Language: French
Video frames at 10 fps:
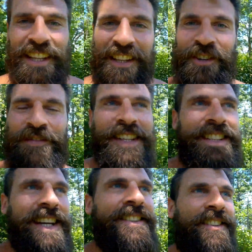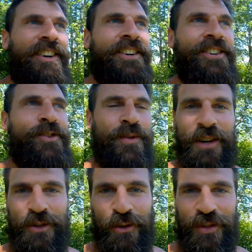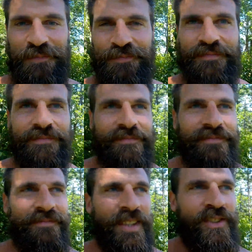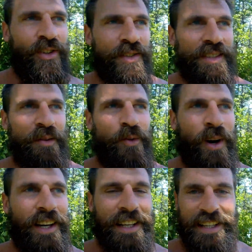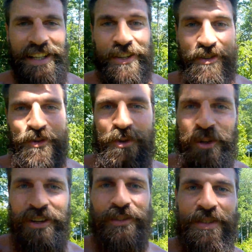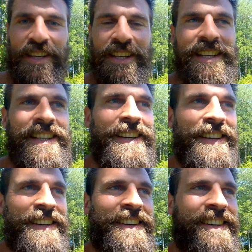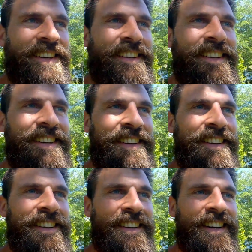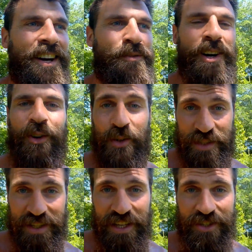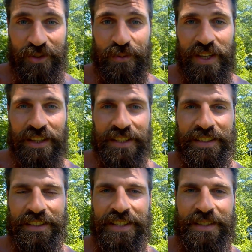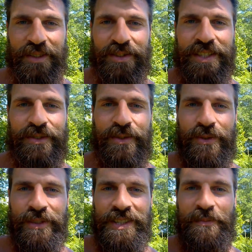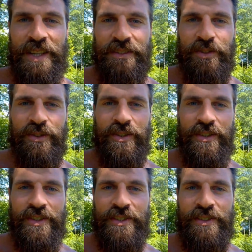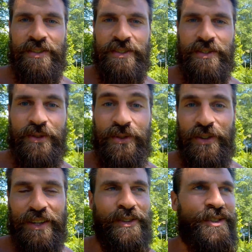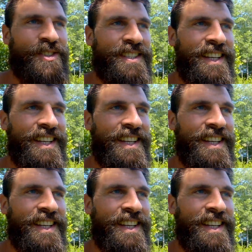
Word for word: le 24 euh, juillet aujourd'hui. Dans un mois et un jour, vous allez avoir le stage de bien-être qui se situe, qui se passe dans le sud de la France.